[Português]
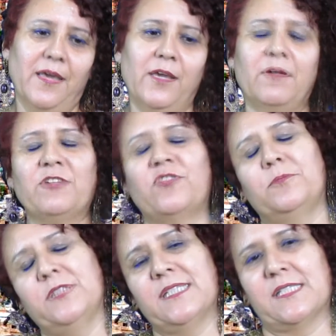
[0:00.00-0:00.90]
Eu acho que
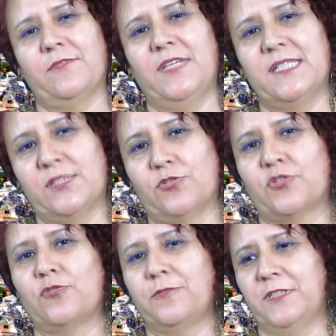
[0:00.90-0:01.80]
muitas vezes
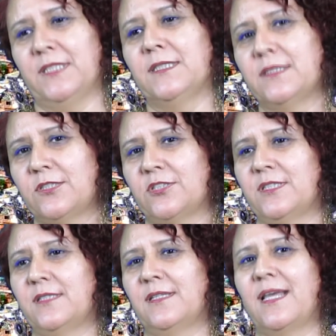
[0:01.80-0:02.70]
os
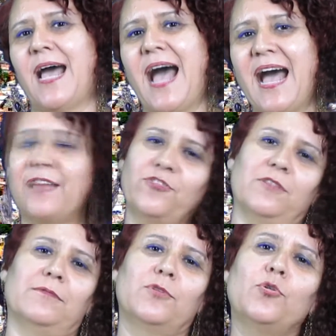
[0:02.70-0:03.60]
governantes
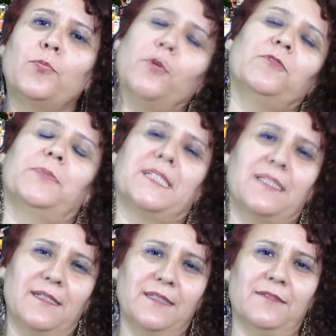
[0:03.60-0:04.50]
acham que o povo
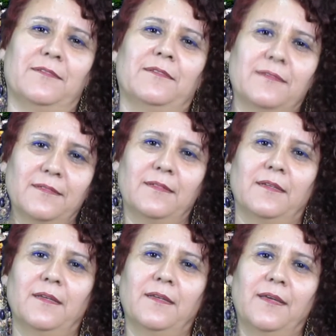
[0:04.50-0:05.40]
brasileiro
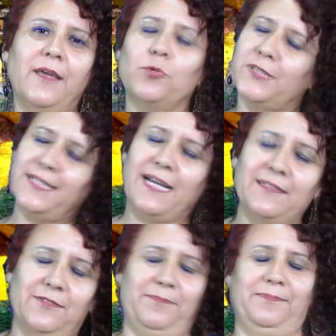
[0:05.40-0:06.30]
é
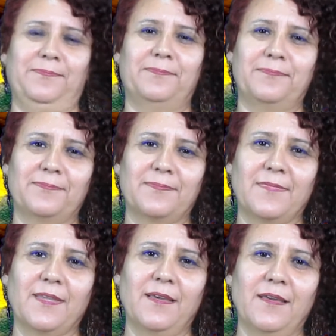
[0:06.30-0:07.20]
otário.
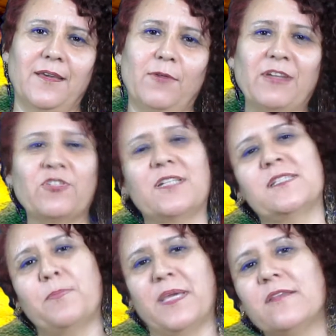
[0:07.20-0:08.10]
Eu acho que
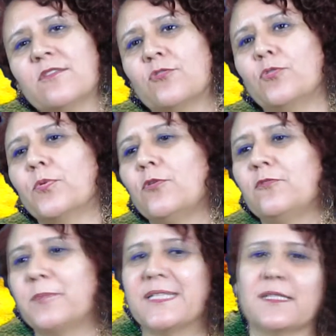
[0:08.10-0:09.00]
eles pensam que o
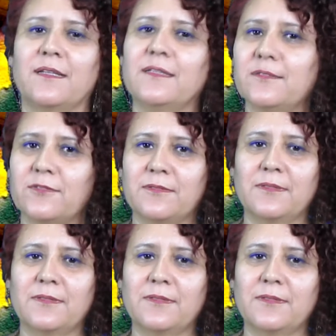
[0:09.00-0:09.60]
povo brasileiro